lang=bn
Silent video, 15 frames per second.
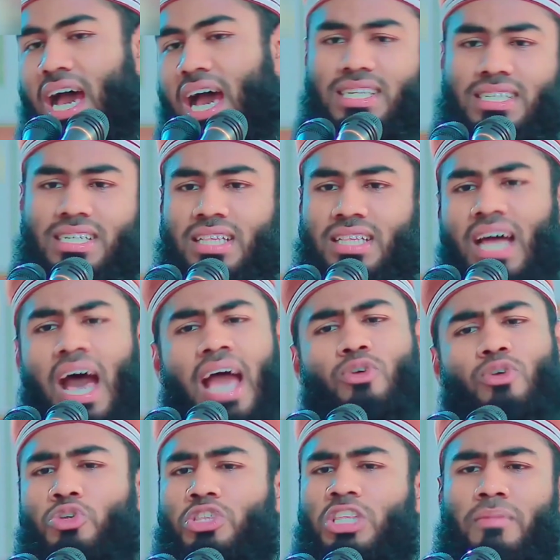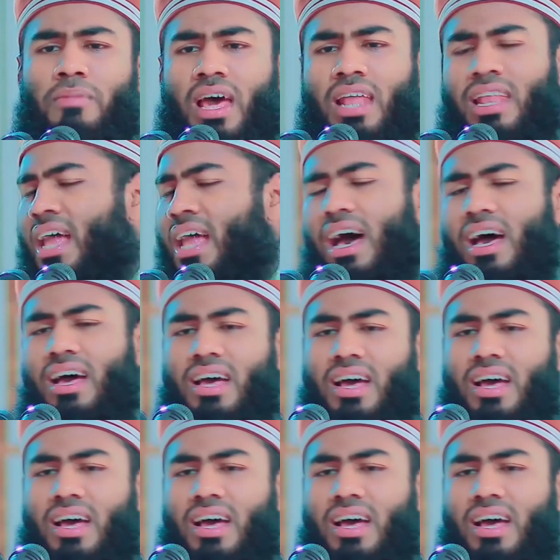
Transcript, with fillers: যা ইচ্ছা তাই করতে পারে আল্লাহ